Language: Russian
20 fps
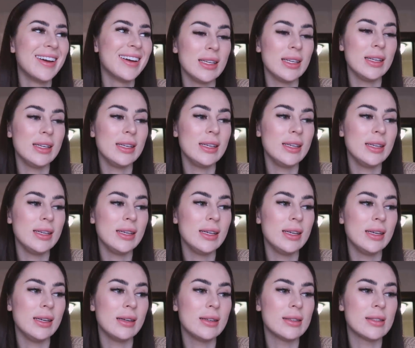
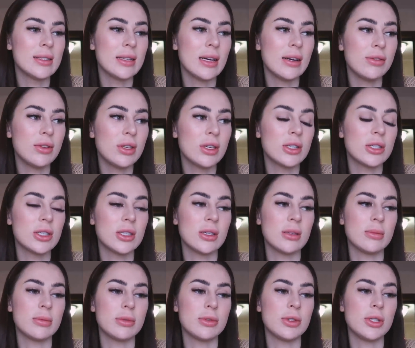И завтра
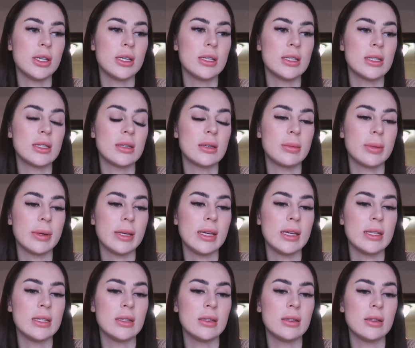же, получается,
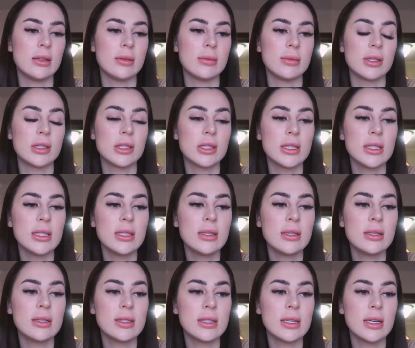поедет э,
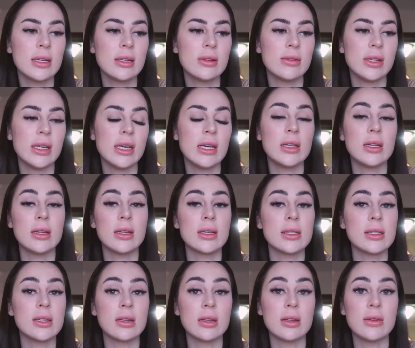машина заново, едет она
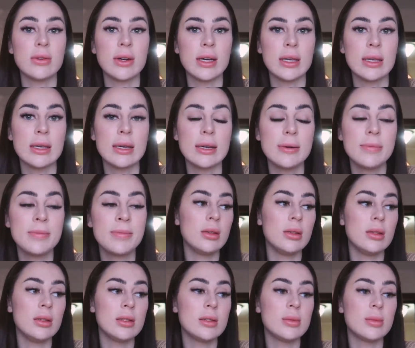где-то два дня.
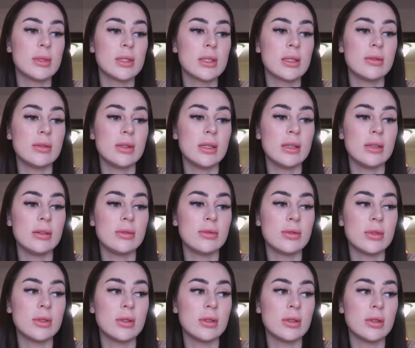Из Москвы
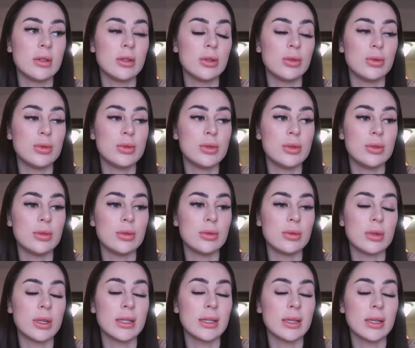в
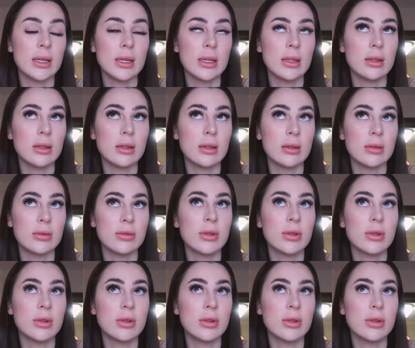Грузию, конкретно